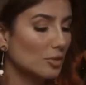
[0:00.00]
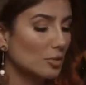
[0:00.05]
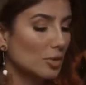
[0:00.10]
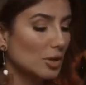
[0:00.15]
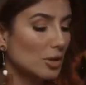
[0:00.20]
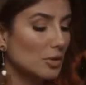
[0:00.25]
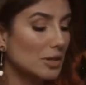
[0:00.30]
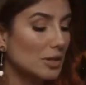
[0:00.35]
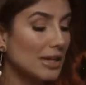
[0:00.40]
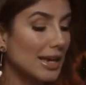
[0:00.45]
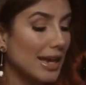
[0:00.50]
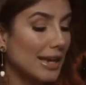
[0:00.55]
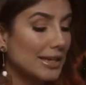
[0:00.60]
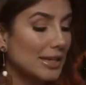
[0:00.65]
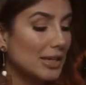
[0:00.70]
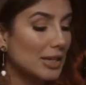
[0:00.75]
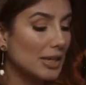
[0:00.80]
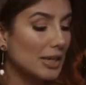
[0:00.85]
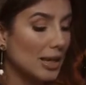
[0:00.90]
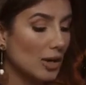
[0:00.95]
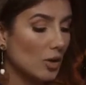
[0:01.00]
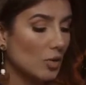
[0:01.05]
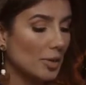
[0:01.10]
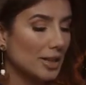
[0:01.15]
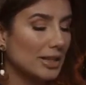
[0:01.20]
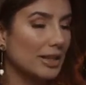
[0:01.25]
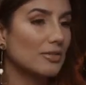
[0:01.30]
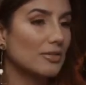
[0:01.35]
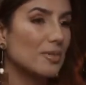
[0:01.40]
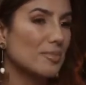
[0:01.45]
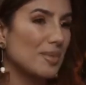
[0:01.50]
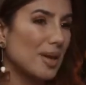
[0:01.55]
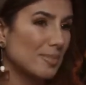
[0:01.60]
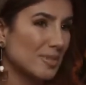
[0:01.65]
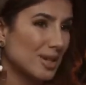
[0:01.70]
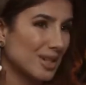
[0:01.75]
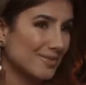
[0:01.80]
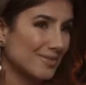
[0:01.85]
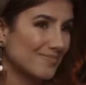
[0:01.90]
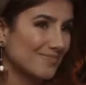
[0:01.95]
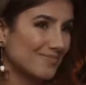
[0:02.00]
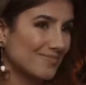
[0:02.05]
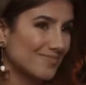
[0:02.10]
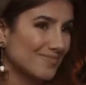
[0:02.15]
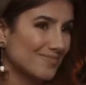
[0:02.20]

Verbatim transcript: comigo. E aí, ela comentava com a minha mãe.